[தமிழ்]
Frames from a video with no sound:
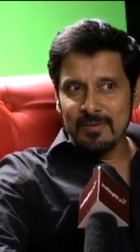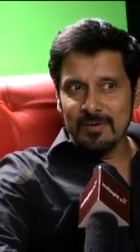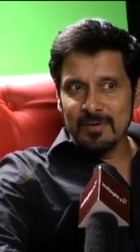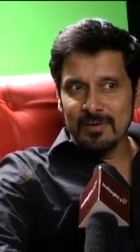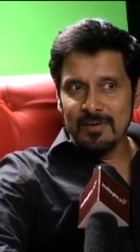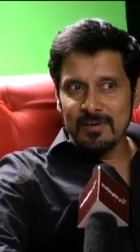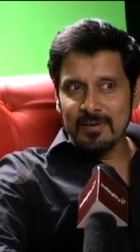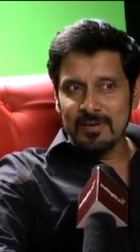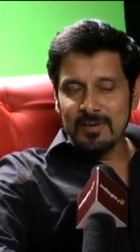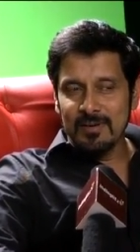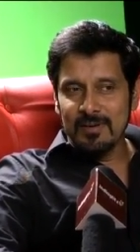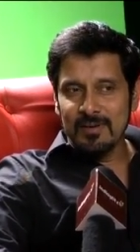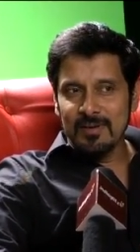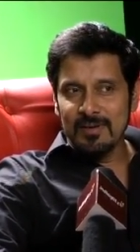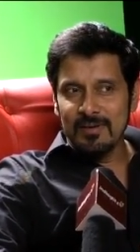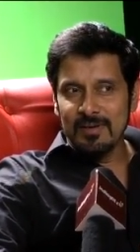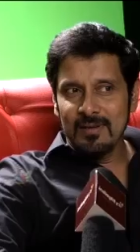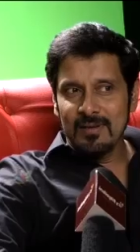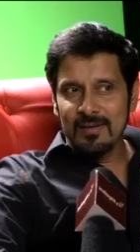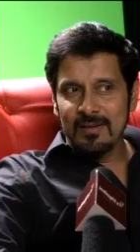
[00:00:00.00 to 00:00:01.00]
ஒரு
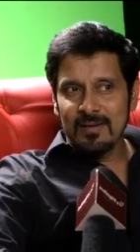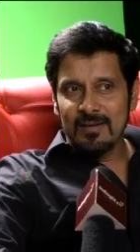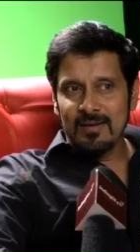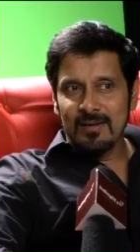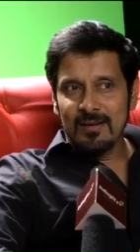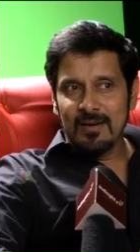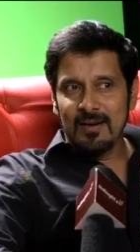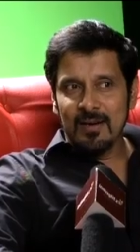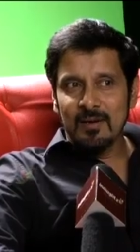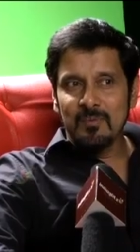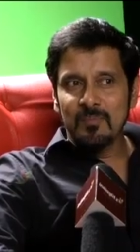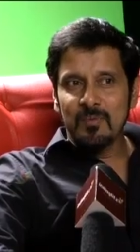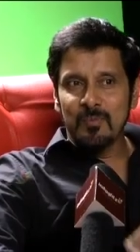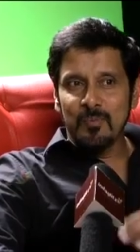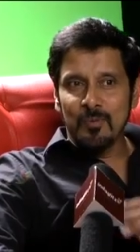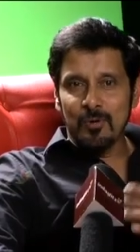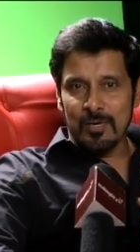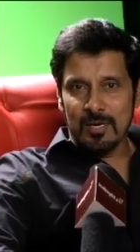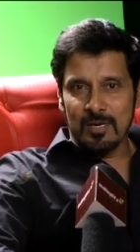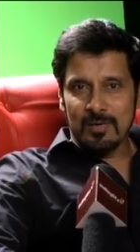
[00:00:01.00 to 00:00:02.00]
அன்பு
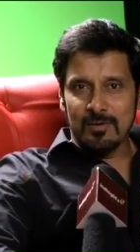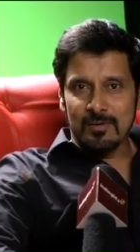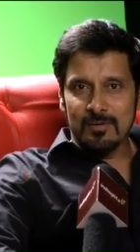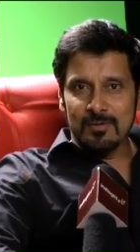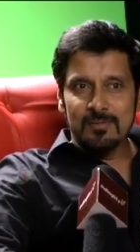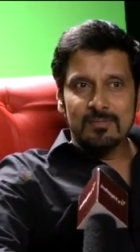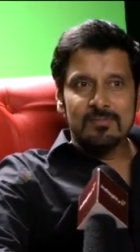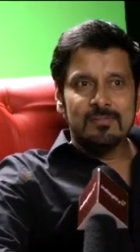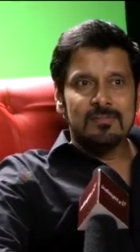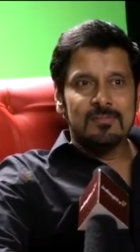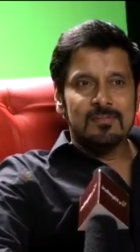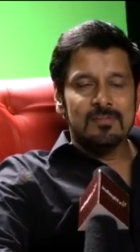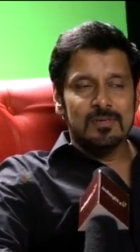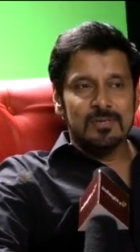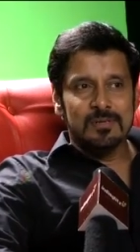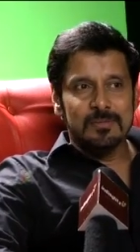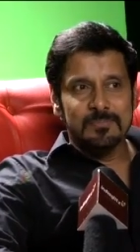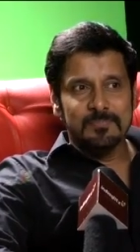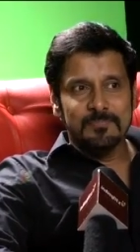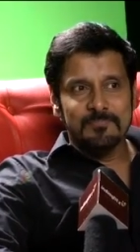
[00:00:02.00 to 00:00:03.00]
போராட்டம்
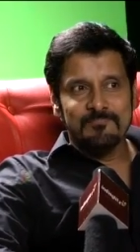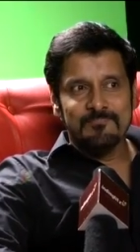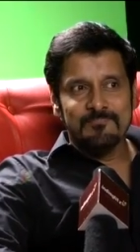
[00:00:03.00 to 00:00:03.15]
ஒரு